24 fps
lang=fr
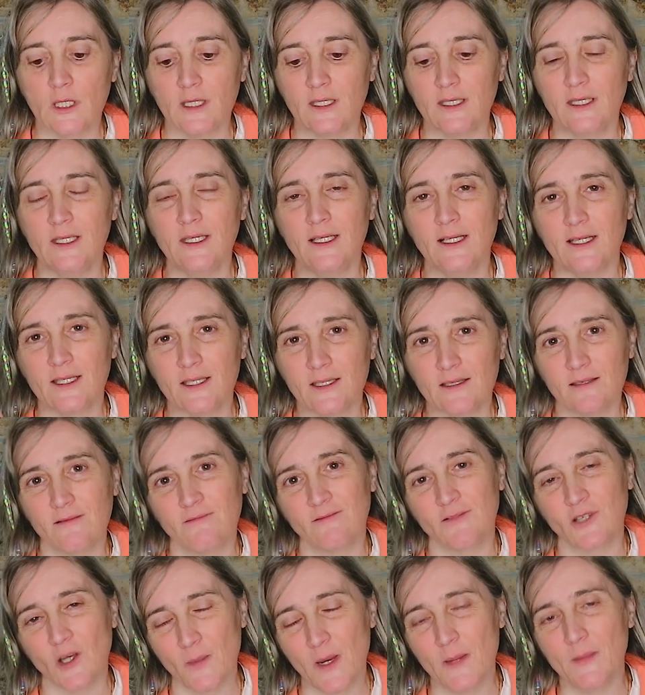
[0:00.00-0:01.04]
Ici, il est
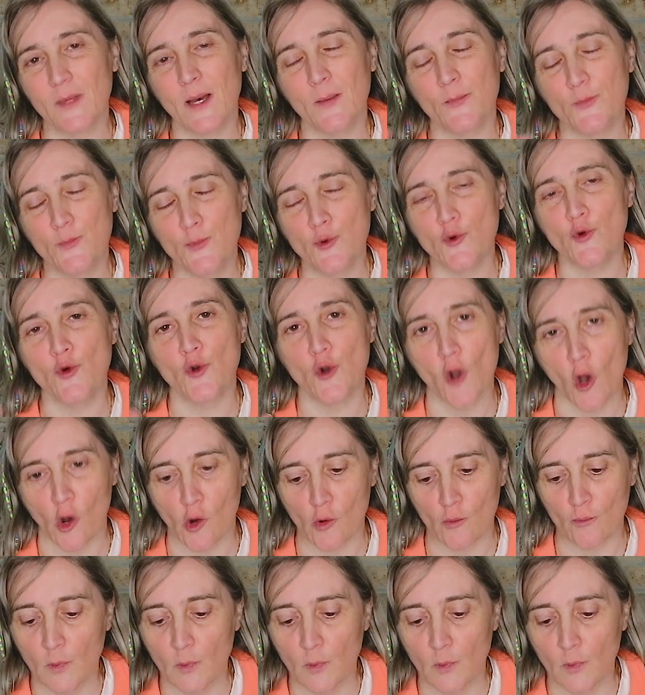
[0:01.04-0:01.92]
quand même un peu lent.